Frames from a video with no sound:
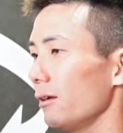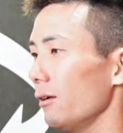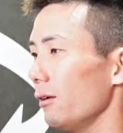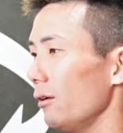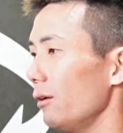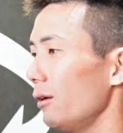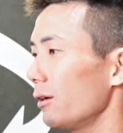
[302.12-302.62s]

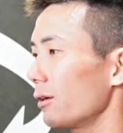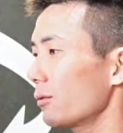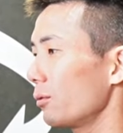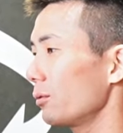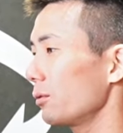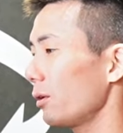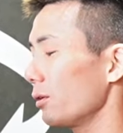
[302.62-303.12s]
えー、
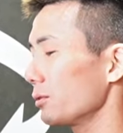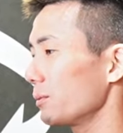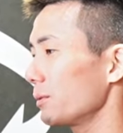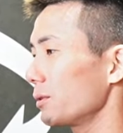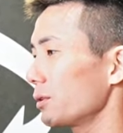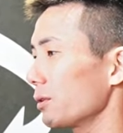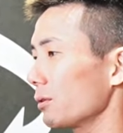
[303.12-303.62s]
こういうの初め
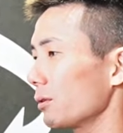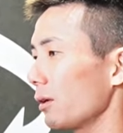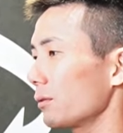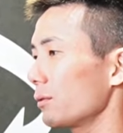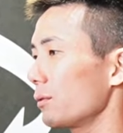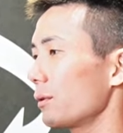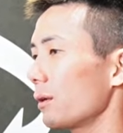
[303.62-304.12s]
て知った
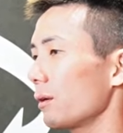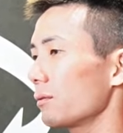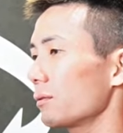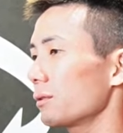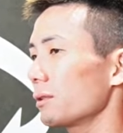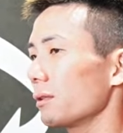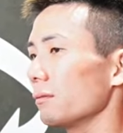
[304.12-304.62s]
タトゥー
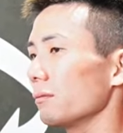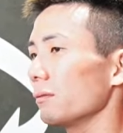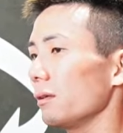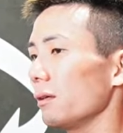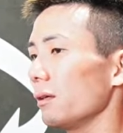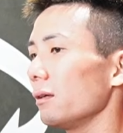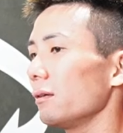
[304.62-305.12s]
隠してる
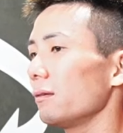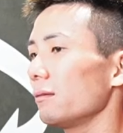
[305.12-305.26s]
ね